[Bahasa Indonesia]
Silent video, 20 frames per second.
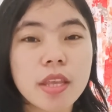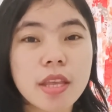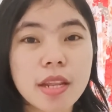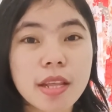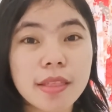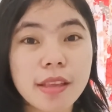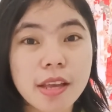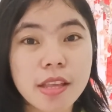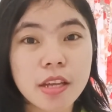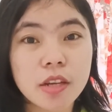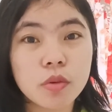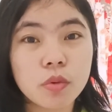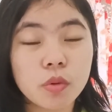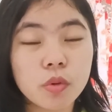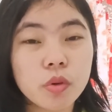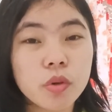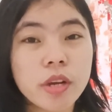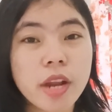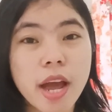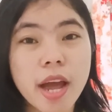Jadi tanya
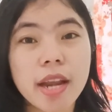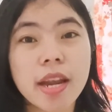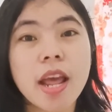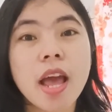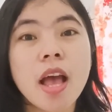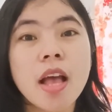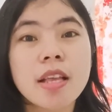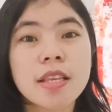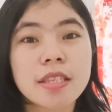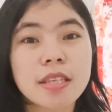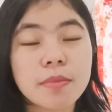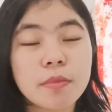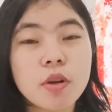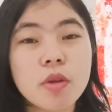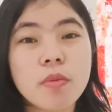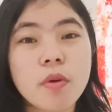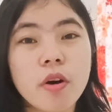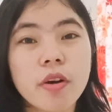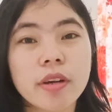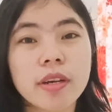dulu dan
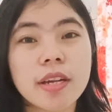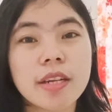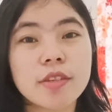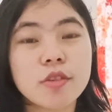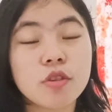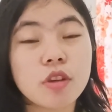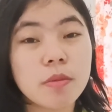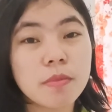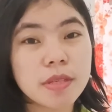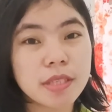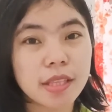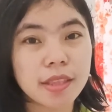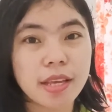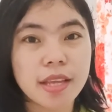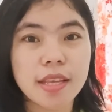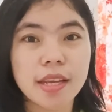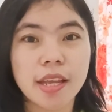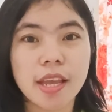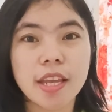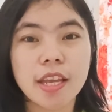sebelum order juga bisa
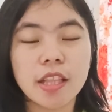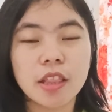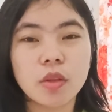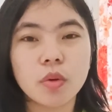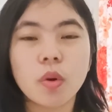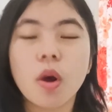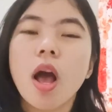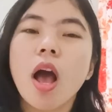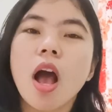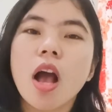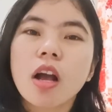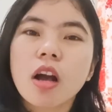tanya kayak gitu.